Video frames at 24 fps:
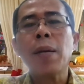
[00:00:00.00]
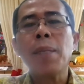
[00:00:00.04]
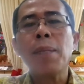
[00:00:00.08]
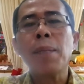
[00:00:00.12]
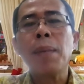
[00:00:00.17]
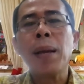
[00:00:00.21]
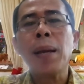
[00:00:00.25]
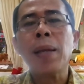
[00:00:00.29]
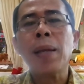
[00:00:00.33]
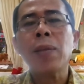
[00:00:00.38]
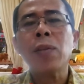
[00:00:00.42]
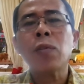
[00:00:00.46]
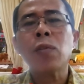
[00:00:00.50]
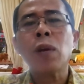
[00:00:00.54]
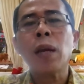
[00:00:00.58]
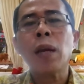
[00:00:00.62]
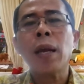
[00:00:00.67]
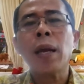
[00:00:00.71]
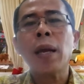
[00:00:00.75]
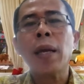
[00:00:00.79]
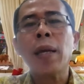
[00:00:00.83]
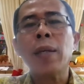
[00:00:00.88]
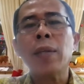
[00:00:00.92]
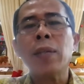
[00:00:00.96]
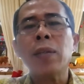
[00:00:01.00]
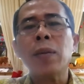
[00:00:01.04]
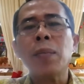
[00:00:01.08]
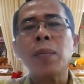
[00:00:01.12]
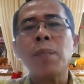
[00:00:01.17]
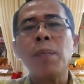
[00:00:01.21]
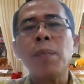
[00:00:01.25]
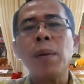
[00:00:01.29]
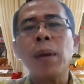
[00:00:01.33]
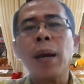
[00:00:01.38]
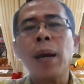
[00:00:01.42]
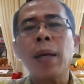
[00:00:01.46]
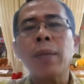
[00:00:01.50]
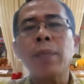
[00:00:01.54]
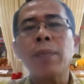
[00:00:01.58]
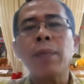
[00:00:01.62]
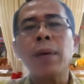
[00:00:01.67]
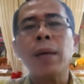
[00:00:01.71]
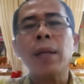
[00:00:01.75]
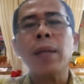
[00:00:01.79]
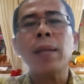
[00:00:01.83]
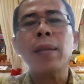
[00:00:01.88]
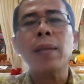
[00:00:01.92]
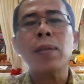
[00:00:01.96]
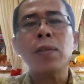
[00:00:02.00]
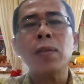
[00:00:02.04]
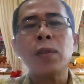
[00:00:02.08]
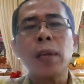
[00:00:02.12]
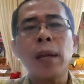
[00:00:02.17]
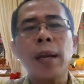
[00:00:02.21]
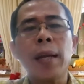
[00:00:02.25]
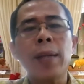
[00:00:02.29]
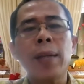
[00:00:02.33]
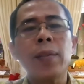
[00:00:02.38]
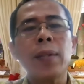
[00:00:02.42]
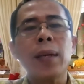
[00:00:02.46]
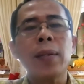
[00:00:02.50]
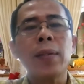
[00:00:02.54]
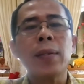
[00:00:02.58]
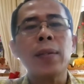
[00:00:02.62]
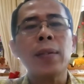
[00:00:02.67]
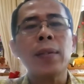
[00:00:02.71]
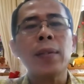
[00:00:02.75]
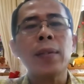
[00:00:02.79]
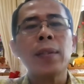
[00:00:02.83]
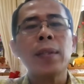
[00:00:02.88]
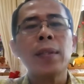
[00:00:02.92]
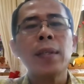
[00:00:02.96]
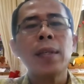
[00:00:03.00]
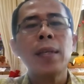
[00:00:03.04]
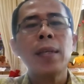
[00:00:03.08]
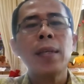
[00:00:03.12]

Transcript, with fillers: Kepala Sekolah SMP Advent Ciracas.